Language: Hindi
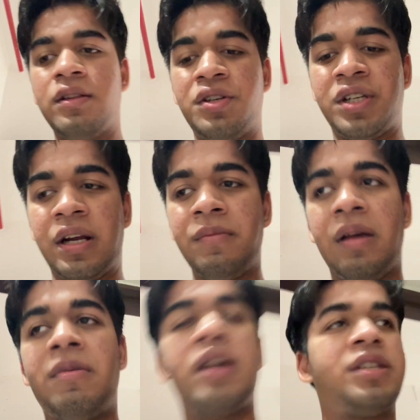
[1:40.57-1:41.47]
तो शर्म
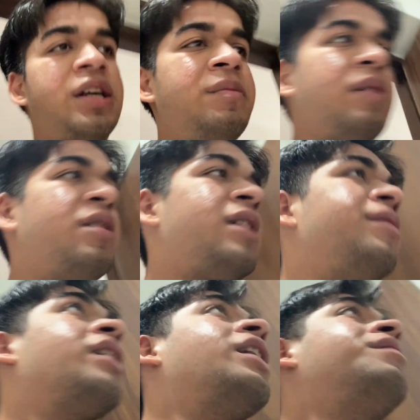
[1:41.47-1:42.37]
के मारे शर्म के मारे
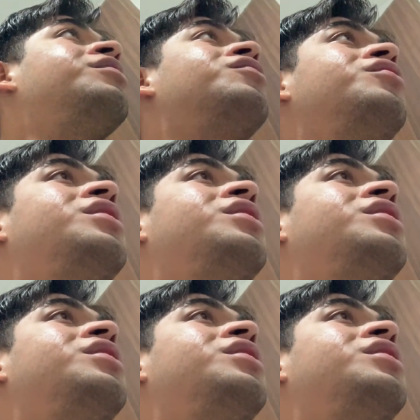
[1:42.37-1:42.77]
भी क्या यार मेरे को कोई